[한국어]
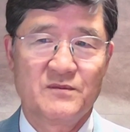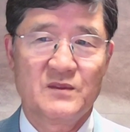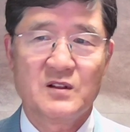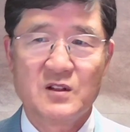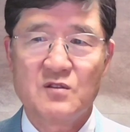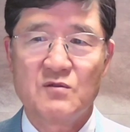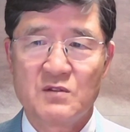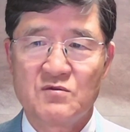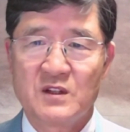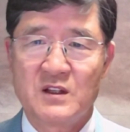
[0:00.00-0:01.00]
그런
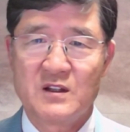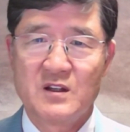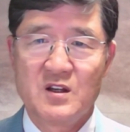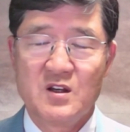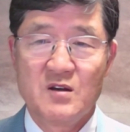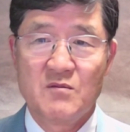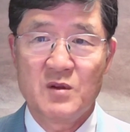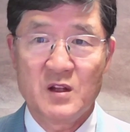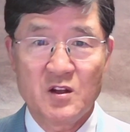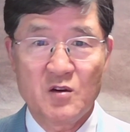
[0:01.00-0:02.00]
와중에
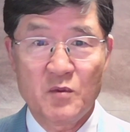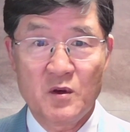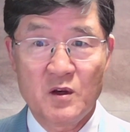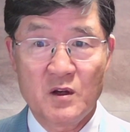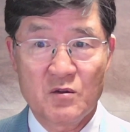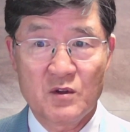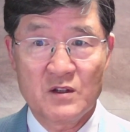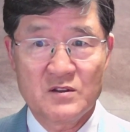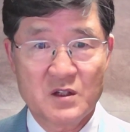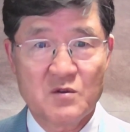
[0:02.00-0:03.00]
빌라델피아 교회가
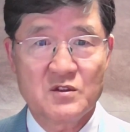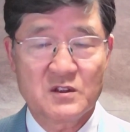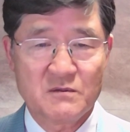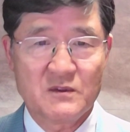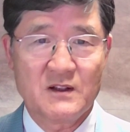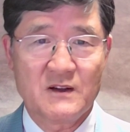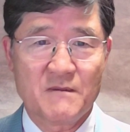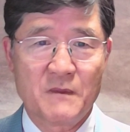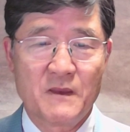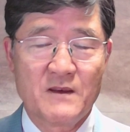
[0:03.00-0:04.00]
세워진 겁니다.
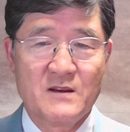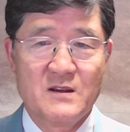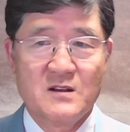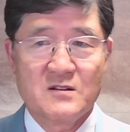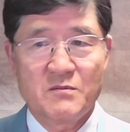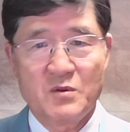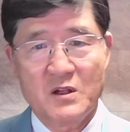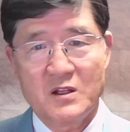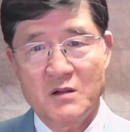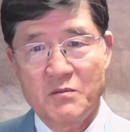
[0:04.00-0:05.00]

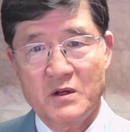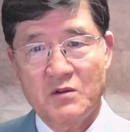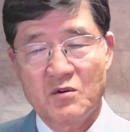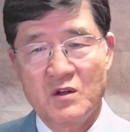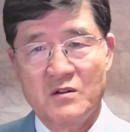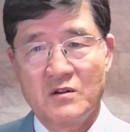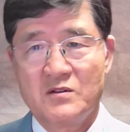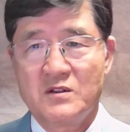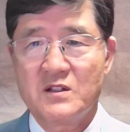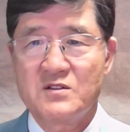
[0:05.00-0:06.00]
빌라델피아 교회는
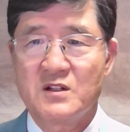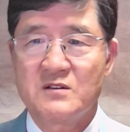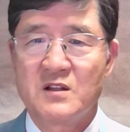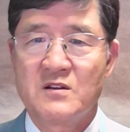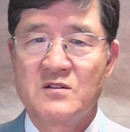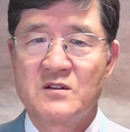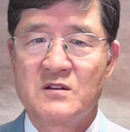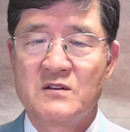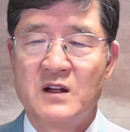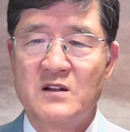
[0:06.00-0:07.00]
어떻게
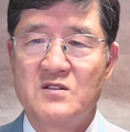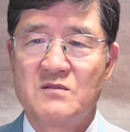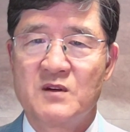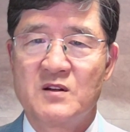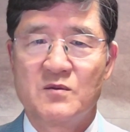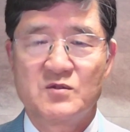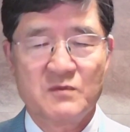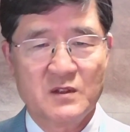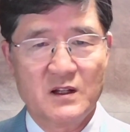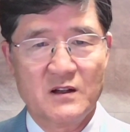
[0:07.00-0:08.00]
시작됐는지는 알려진 바는
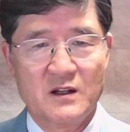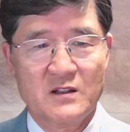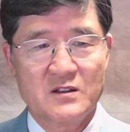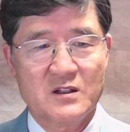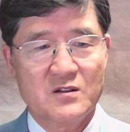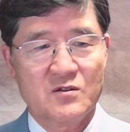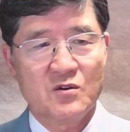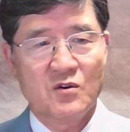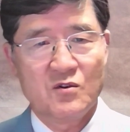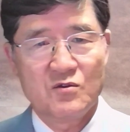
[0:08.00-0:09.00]
없습니다.
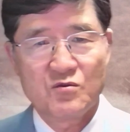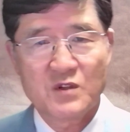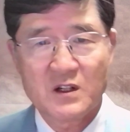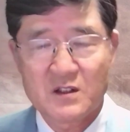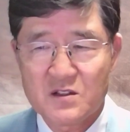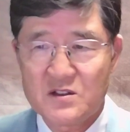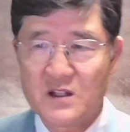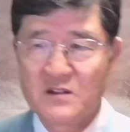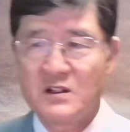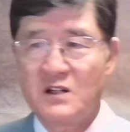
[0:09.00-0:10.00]
안타깝게도 누가
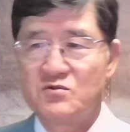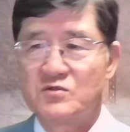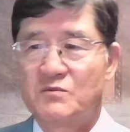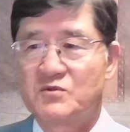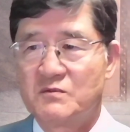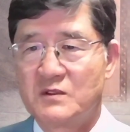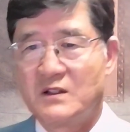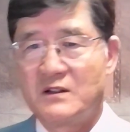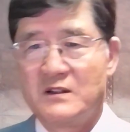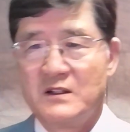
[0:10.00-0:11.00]
개척했는지 알 수는 없습니다.
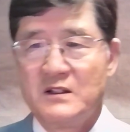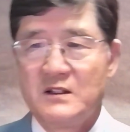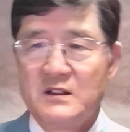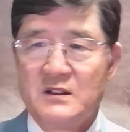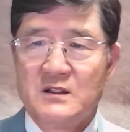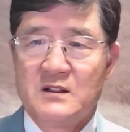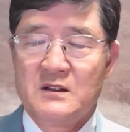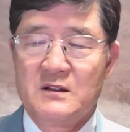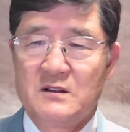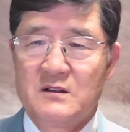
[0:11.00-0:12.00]

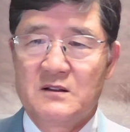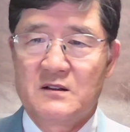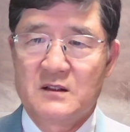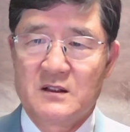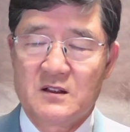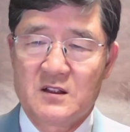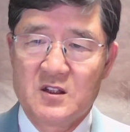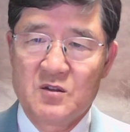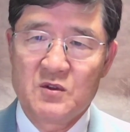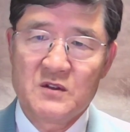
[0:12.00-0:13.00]
그러나
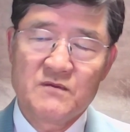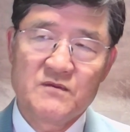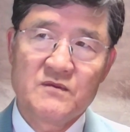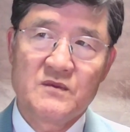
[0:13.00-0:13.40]
기원